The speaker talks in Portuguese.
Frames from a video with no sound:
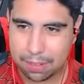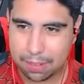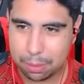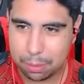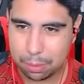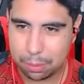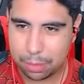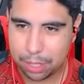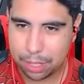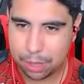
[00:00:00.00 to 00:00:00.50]

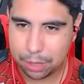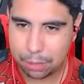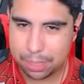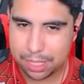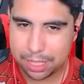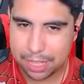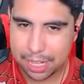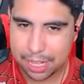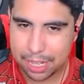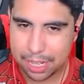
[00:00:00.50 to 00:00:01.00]
Vamos ver como
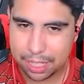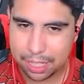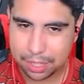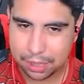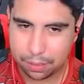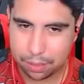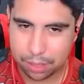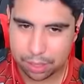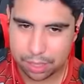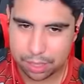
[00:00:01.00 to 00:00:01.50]
esse cara aqui...
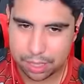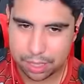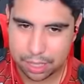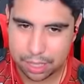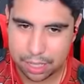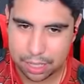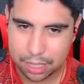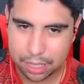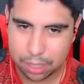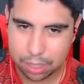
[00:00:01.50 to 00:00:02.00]
Nossa, esse
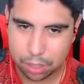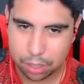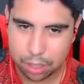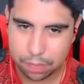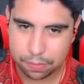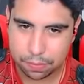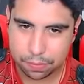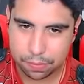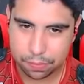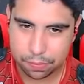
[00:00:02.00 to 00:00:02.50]
cara já joga...
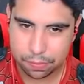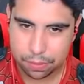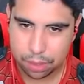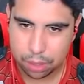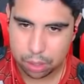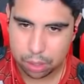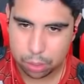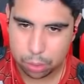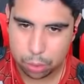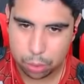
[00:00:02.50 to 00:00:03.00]

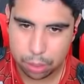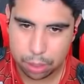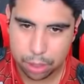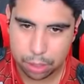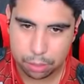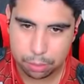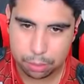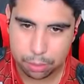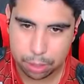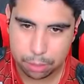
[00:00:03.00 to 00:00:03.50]

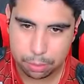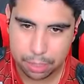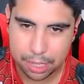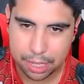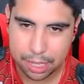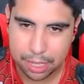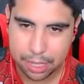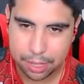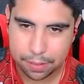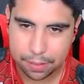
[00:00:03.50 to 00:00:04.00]
Puxando firme, hein,
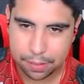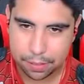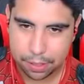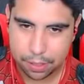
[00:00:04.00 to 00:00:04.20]
galera.